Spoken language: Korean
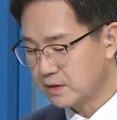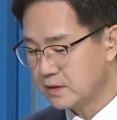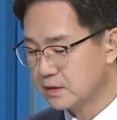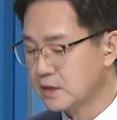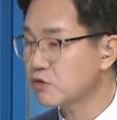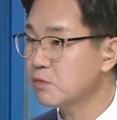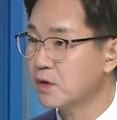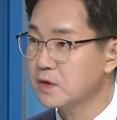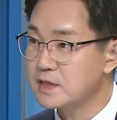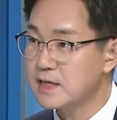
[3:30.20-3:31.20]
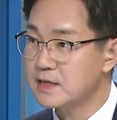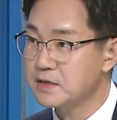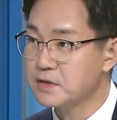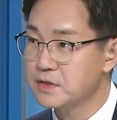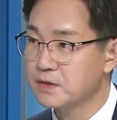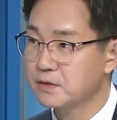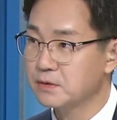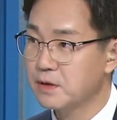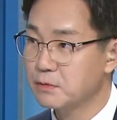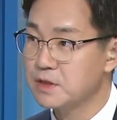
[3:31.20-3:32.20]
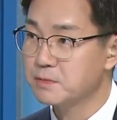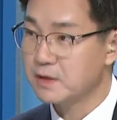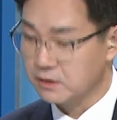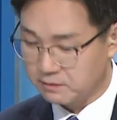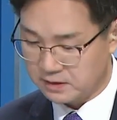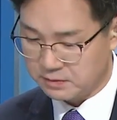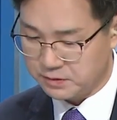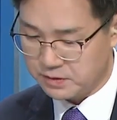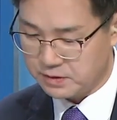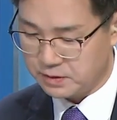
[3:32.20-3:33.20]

해마다 기술 명장 선정을 또 하고 있습니다. 그런 만큼요.